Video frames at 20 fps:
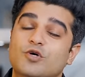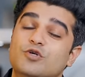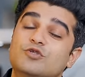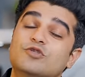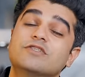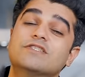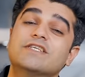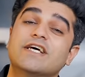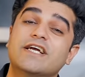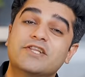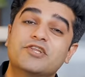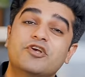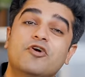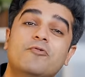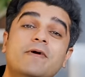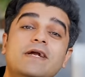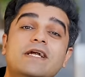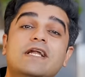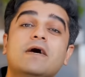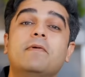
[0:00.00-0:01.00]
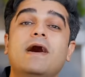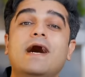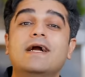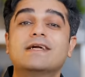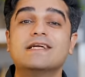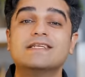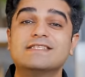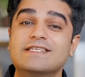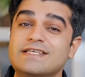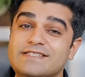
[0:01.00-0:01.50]
दोस्तों सर्दियों में
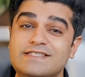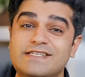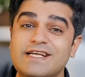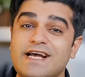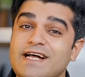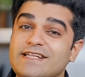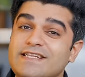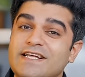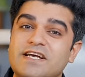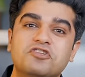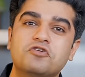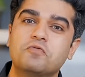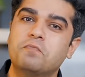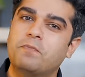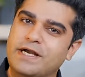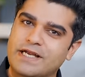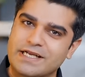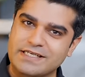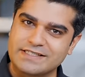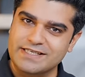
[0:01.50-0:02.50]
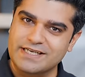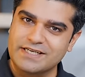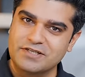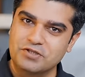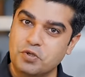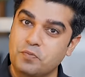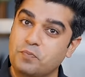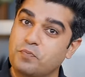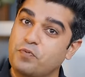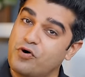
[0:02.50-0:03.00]
टमाटर सस्ते आते हैं तो बटर
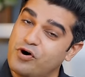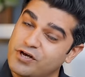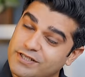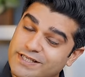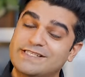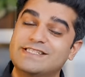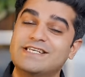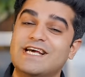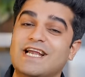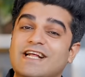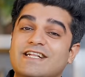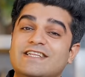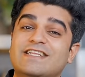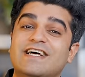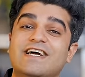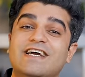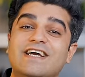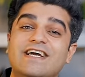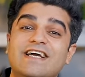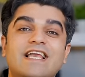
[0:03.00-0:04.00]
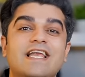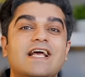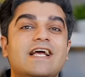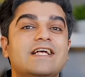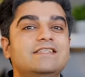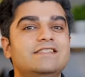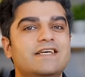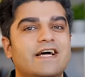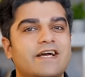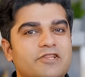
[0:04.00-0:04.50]
चिकन तो बहुत अच्छा लगता है
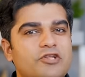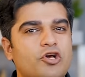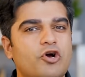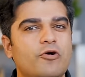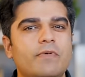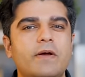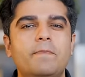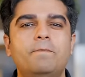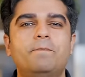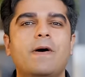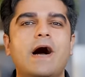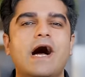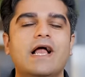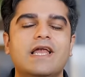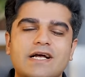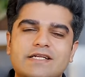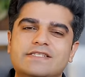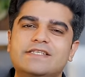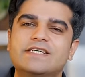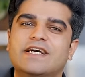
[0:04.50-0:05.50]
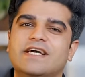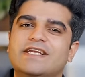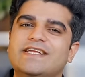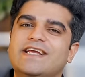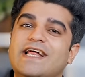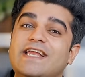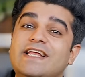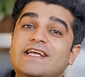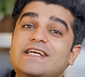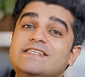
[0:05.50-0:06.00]
लेकिन सर्दियों में पालक चिकन
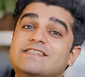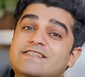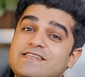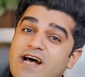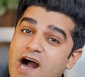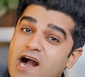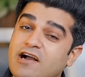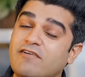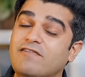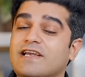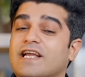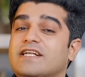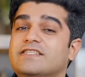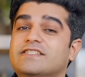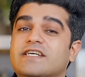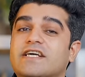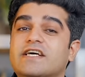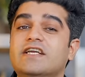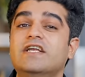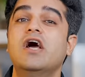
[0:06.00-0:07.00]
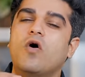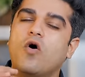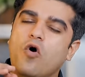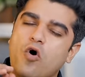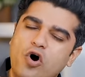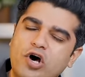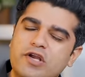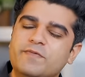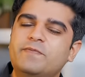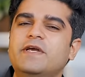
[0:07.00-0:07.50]
यानी कि साग वाला चिकन
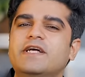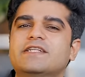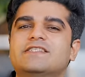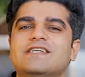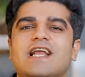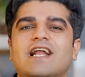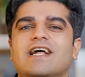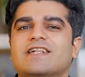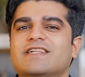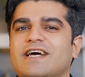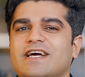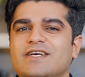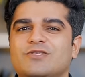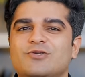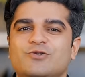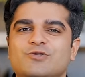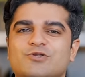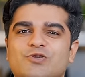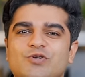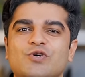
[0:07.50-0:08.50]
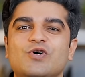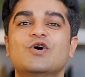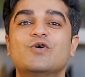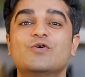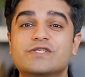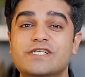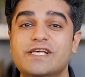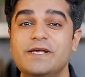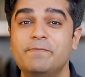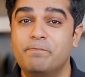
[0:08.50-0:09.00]
और भी अच्छा लगता है दोस्तों
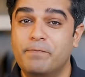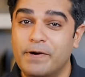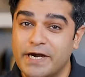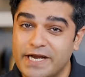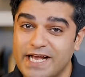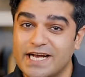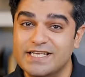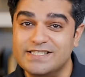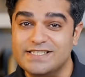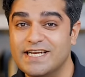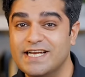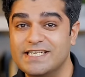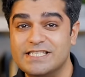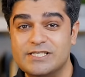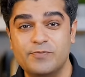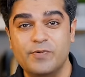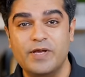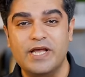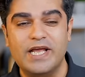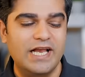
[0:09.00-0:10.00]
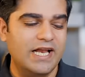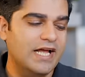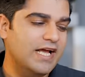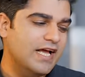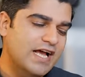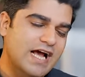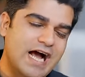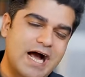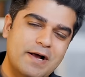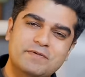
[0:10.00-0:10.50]
उसकी बढ़िया सी रेसिपी के
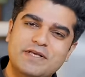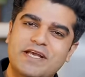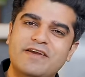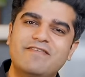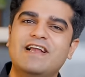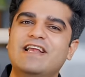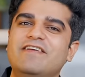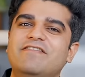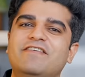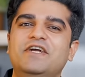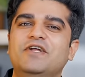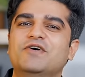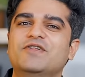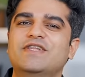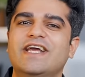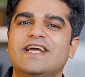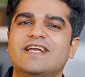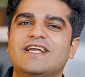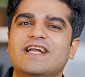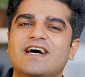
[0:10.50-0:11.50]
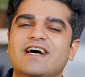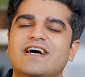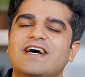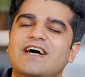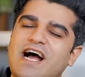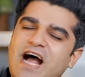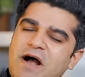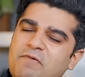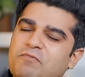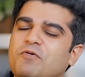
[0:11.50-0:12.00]
लिए आप ये वाली वीडियो देखना
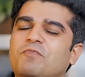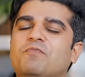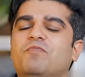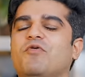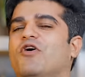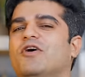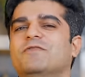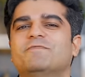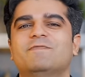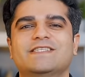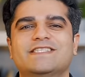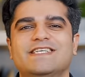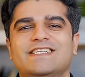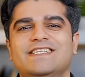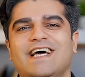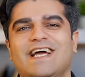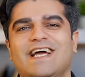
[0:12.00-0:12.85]
आपको बहुत पसंद